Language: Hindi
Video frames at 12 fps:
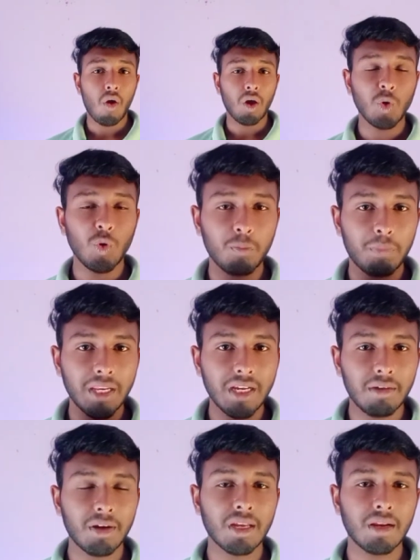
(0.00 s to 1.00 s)
और लोग बलि
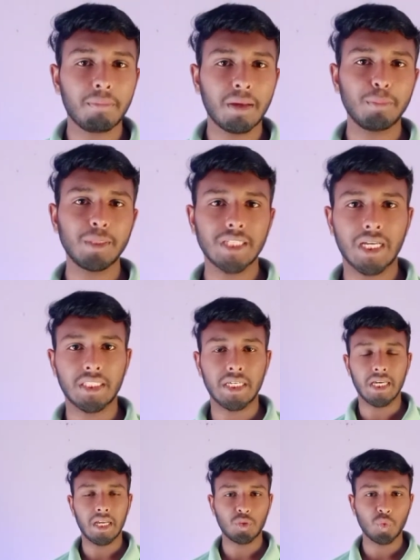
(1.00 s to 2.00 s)
का बकरा बन भी जाते
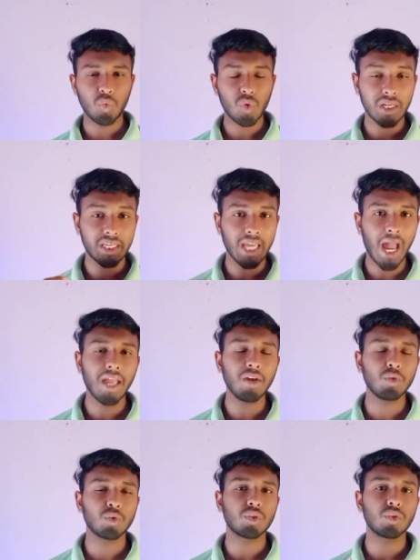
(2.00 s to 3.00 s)
हैं यार तो वो क्या है
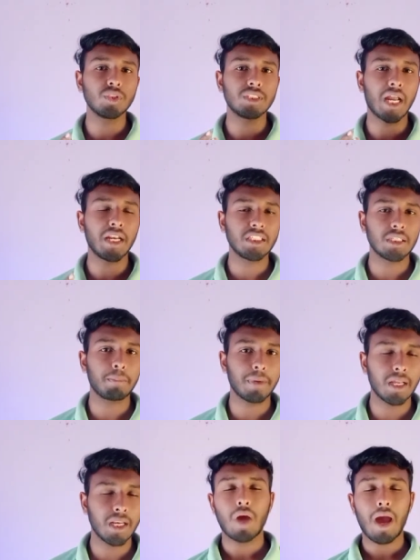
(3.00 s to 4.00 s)
उसको जानने से
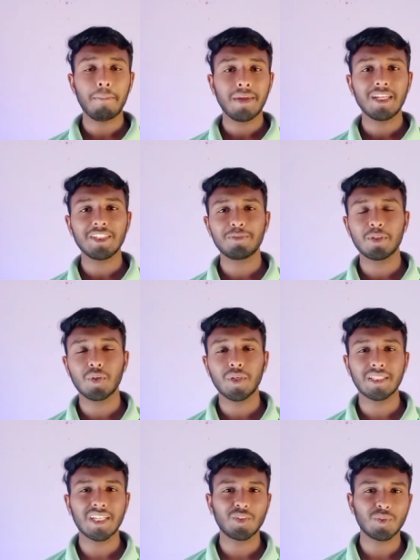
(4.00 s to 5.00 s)
पहले तो आप मेरे इस वीडियो को
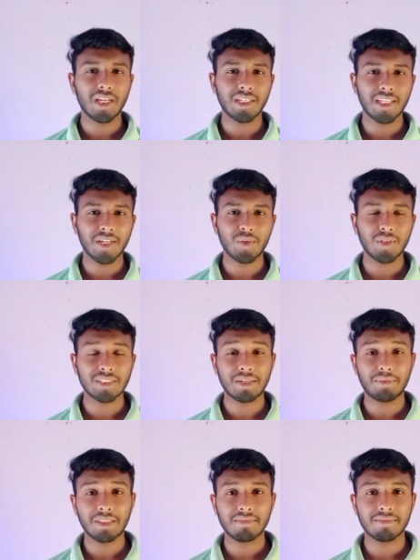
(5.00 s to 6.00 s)
इतना दूर तक देख रहे हो इसका
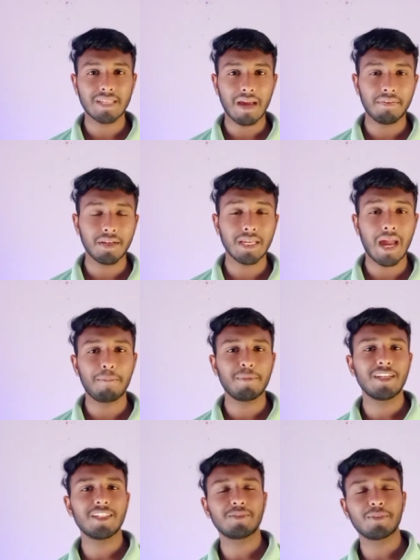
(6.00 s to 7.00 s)
मतलब साफ है कि आप
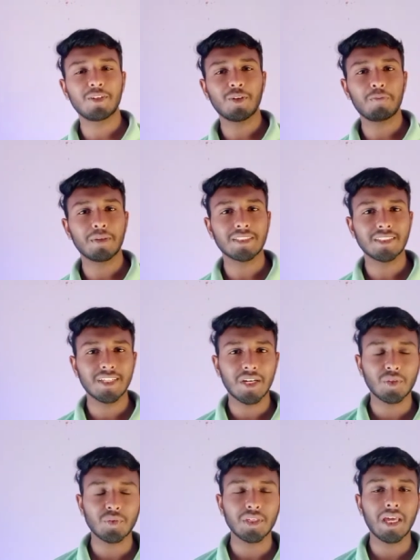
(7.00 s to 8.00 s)
मेरे इस वीडियो को पसंद कर
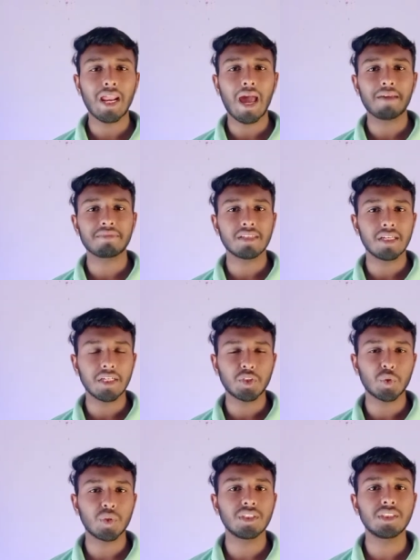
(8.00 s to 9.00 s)
रहे हो तो यार आपसे एक
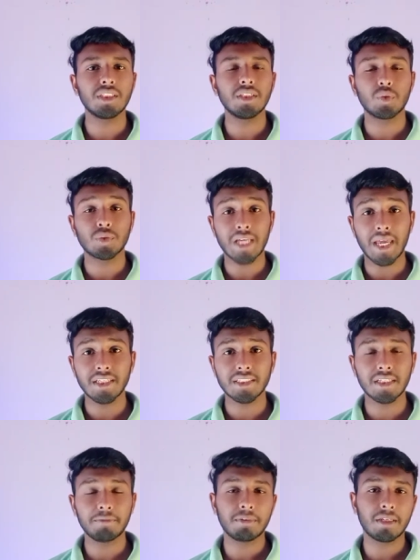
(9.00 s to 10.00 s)
छोटी सी
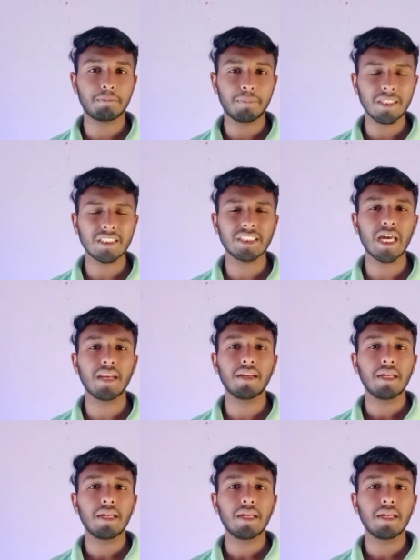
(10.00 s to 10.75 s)
गुजारिश है कि प्लीज़ यार